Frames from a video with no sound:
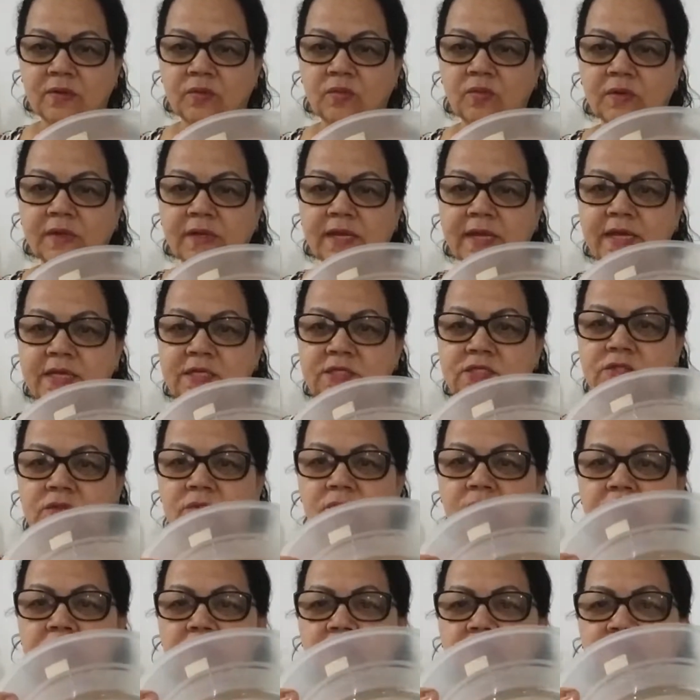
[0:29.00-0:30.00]
do leite
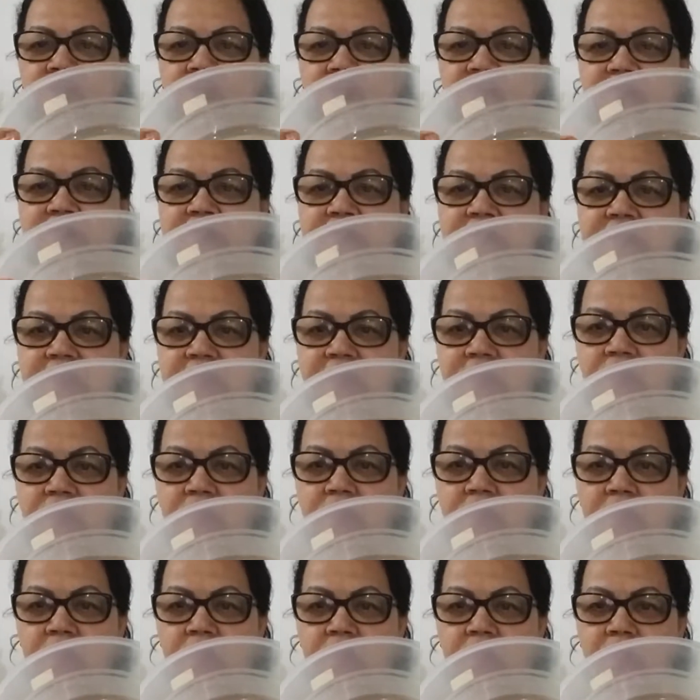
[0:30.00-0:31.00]
quando vai fazer
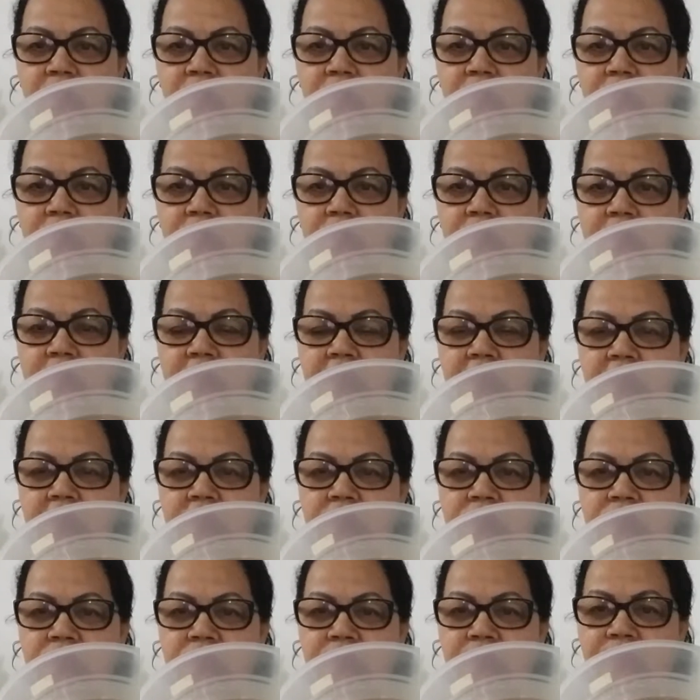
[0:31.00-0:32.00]
o o
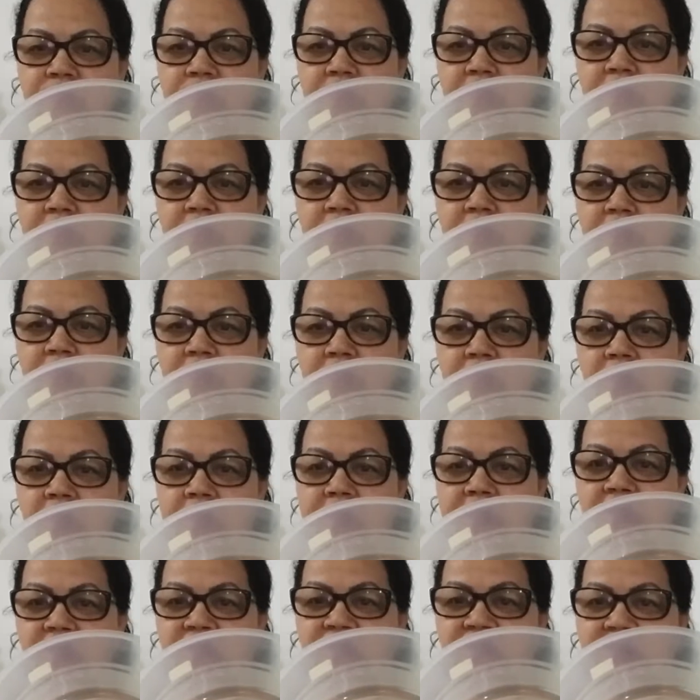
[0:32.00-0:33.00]
queijo, eu
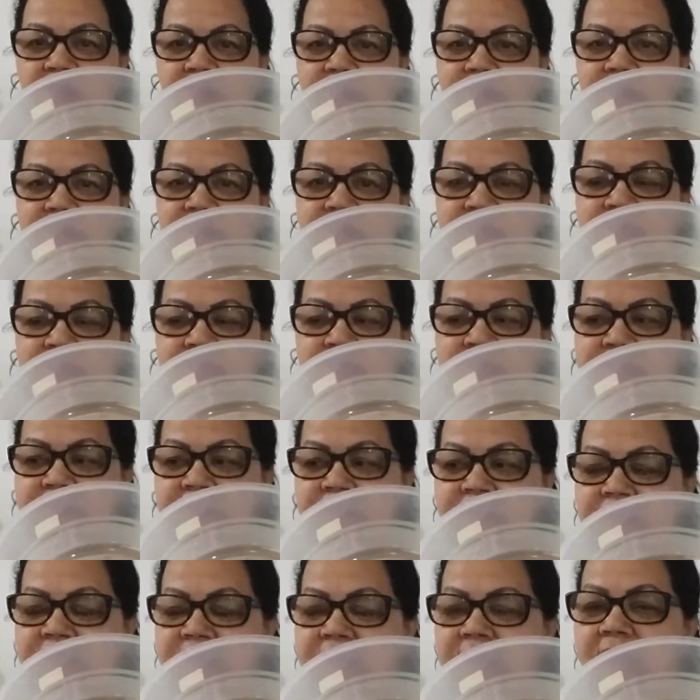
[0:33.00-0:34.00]
quero falar para
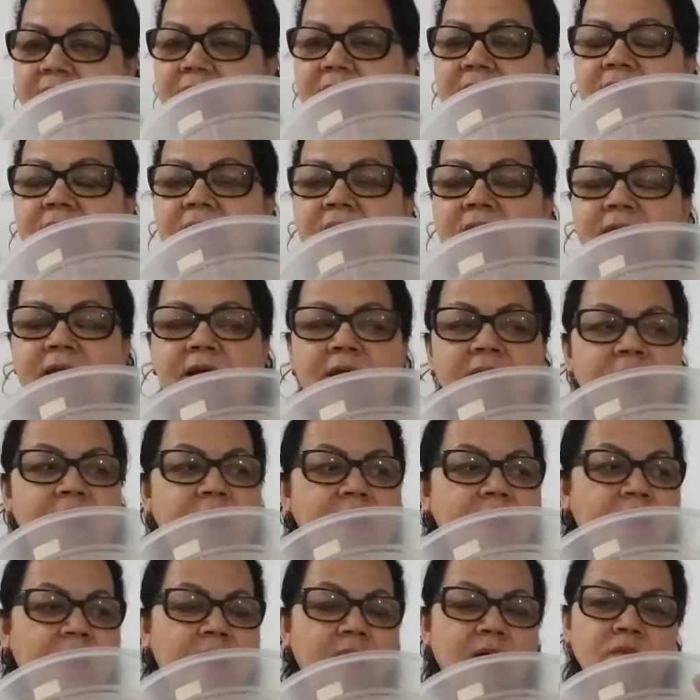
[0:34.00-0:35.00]
vocês
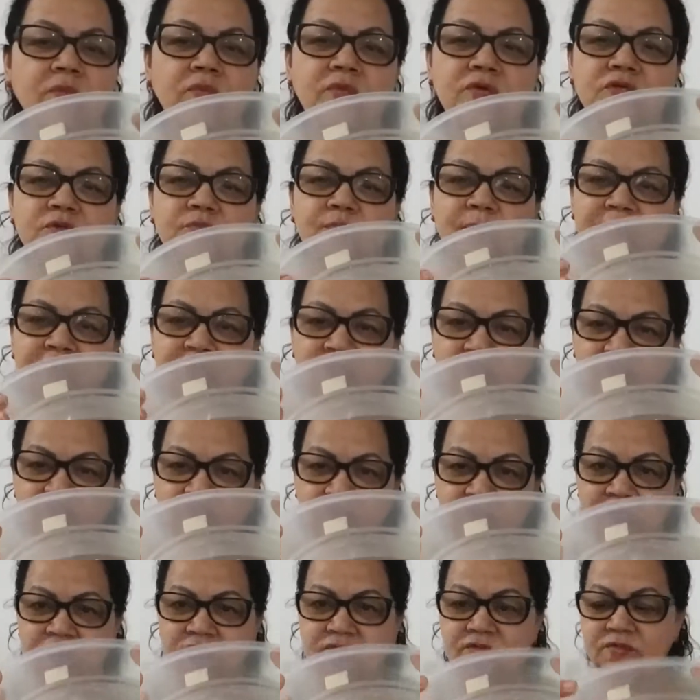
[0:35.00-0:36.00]
alguns
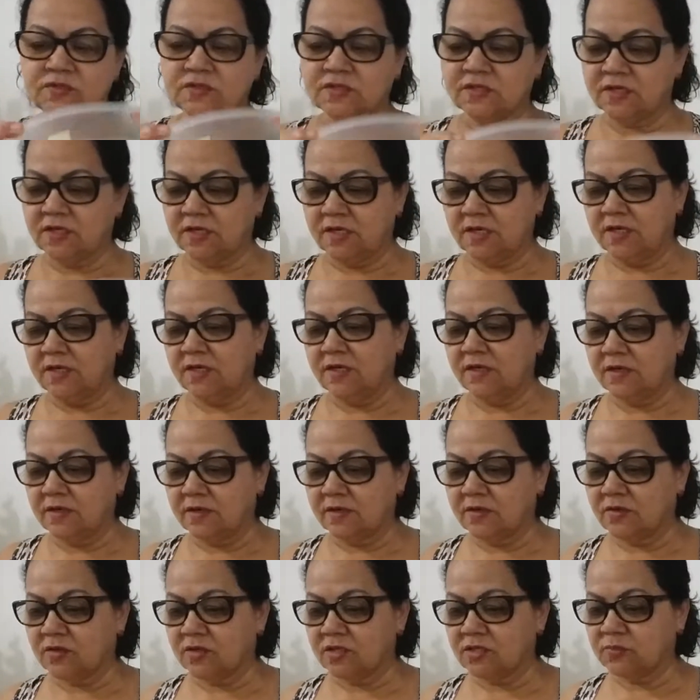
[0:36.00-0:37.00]
benefícios que
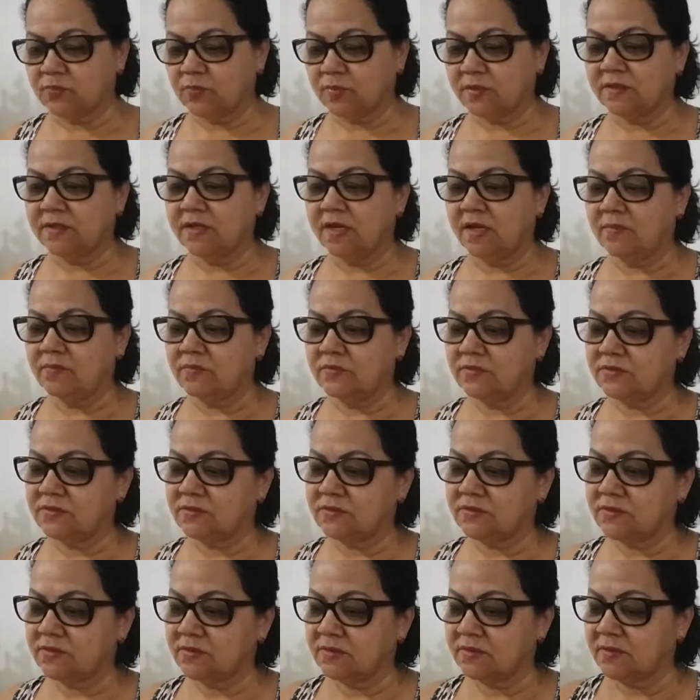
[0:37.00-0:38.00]
nós
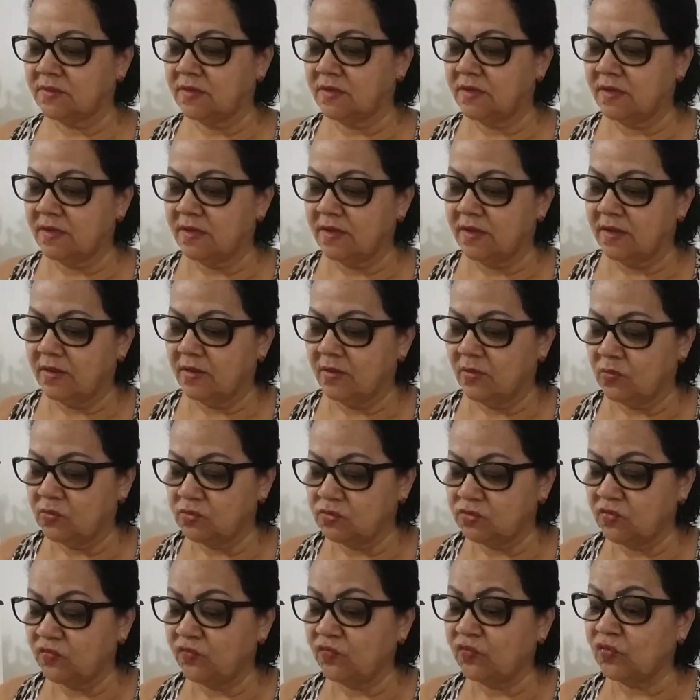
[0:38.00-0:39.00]
podemos
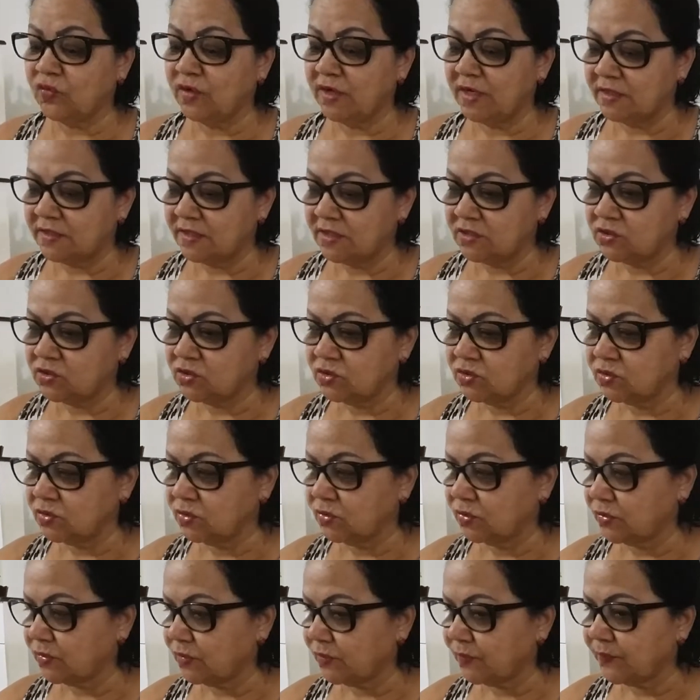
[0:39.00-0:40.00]
usufruir deste
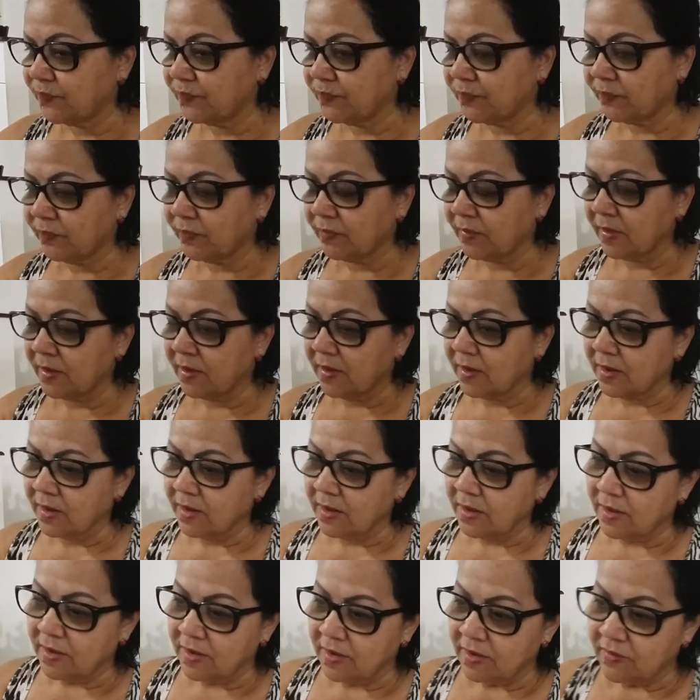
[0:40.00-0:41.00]
soro.
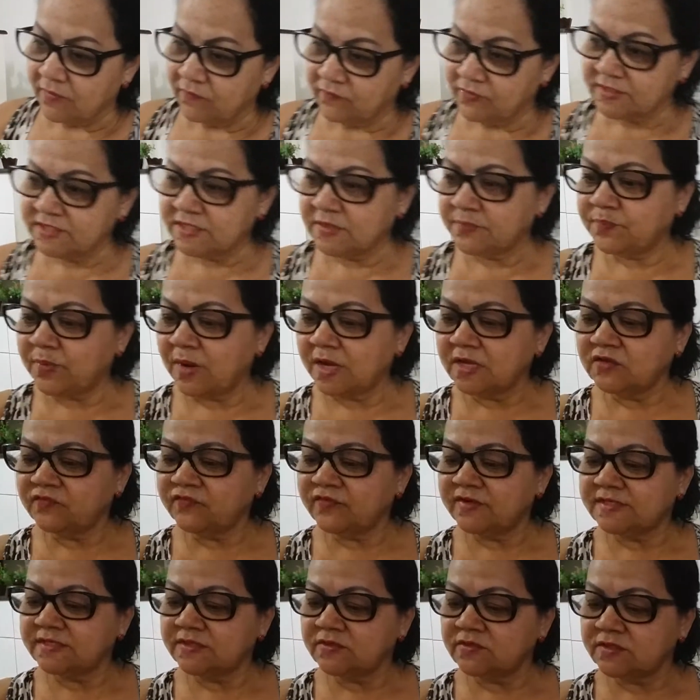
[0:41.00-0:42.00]
Você pode
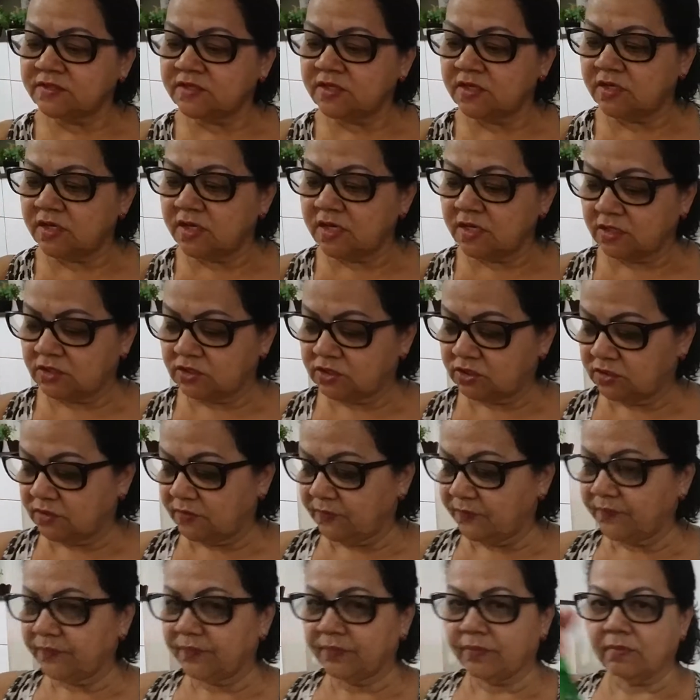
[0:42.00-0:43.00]
fazer o
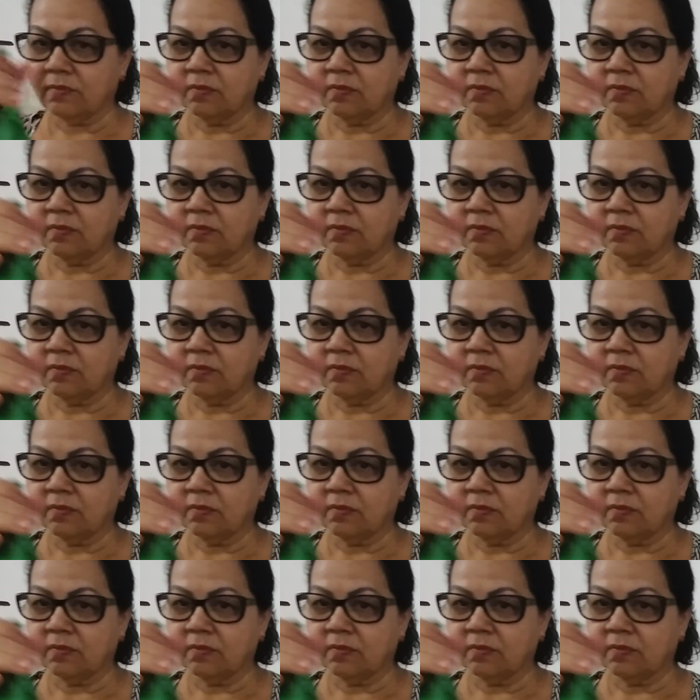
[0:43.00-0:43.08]
seguinte: